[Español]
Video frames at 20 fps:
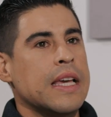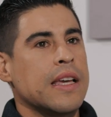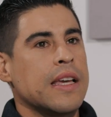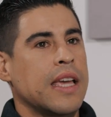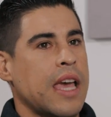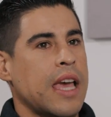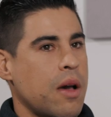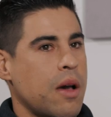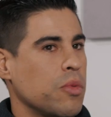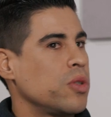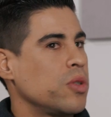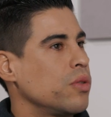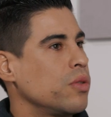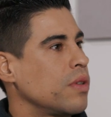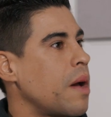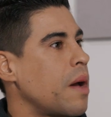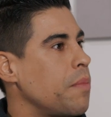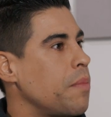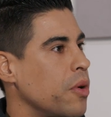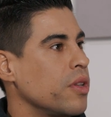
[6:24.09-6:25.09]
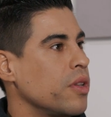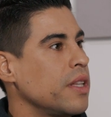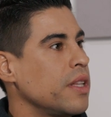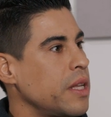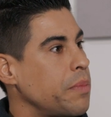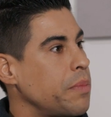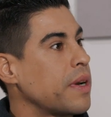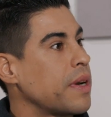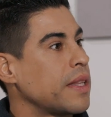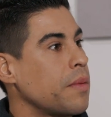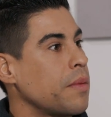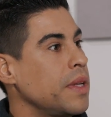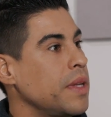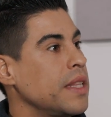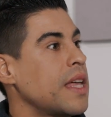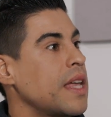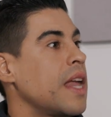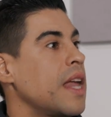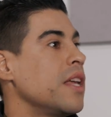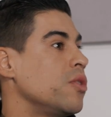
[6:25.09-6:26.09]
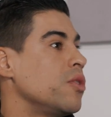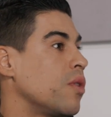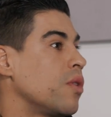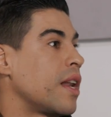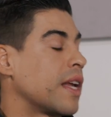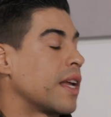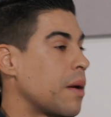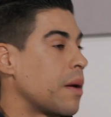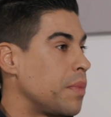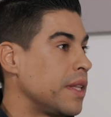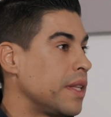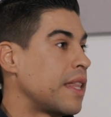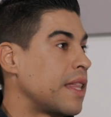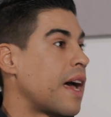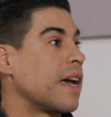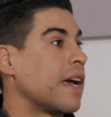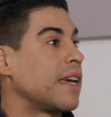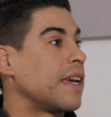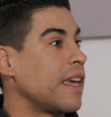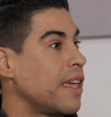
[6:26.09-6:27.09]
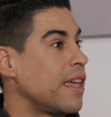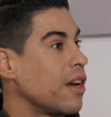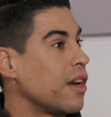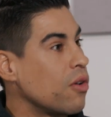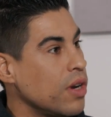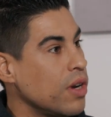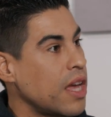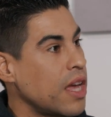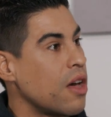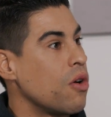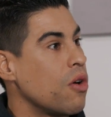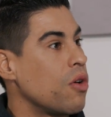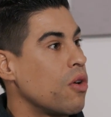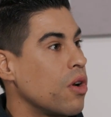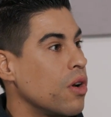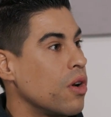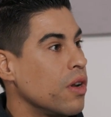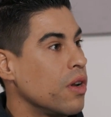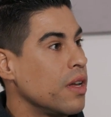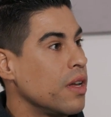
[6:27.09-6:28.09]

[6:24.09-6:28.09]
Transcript: quedamos campeones departamentales, yo era el capitán, quedé goleador,